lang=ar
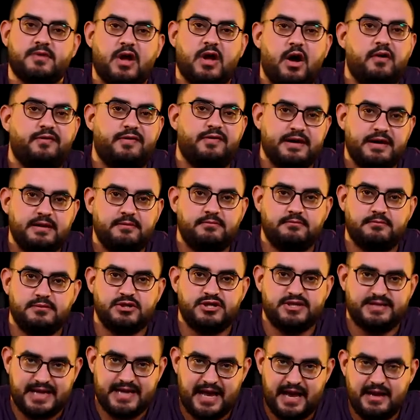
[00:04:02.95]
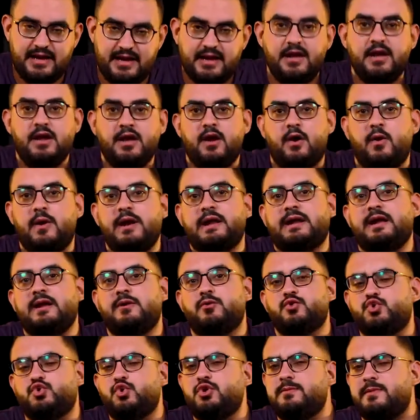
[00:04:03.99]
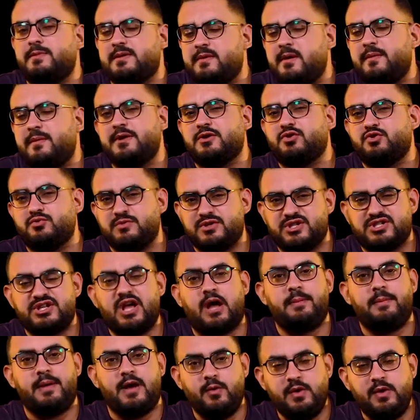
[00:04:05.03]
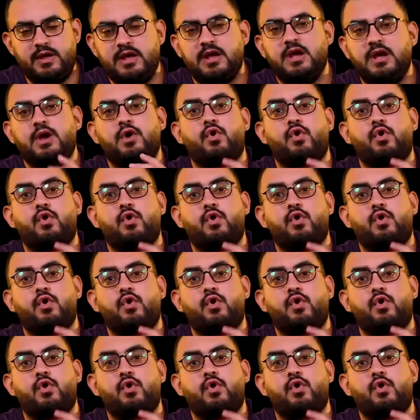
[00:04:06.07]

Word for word: اه فريق مش سهل ولكن الوصول لمرماه برده مش صعب قوي